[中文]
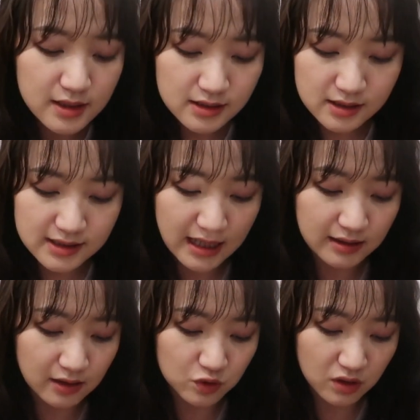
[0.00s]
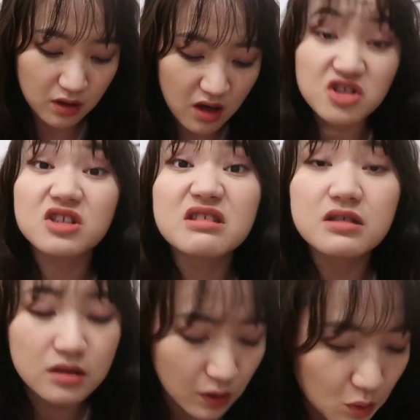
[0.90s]
这是家庭装，二十
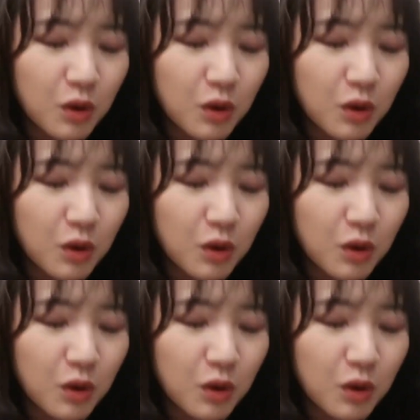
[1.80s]
七克，